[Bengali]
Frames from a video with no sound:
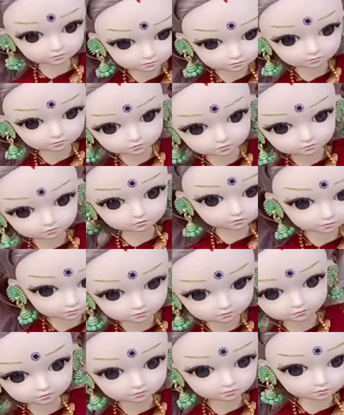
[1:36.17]
আরে
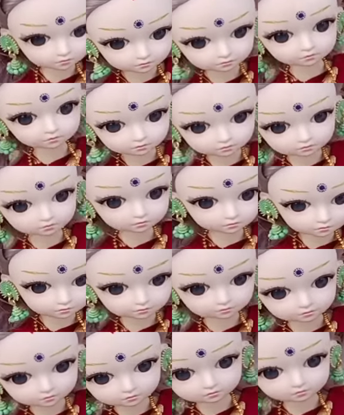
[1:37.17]
কি দেখছি
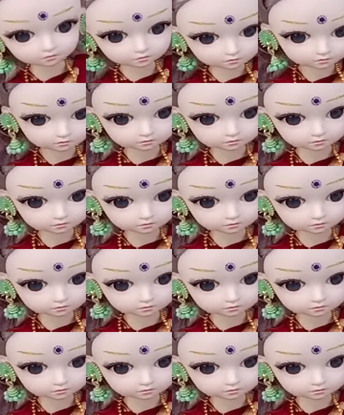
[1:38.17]
আমি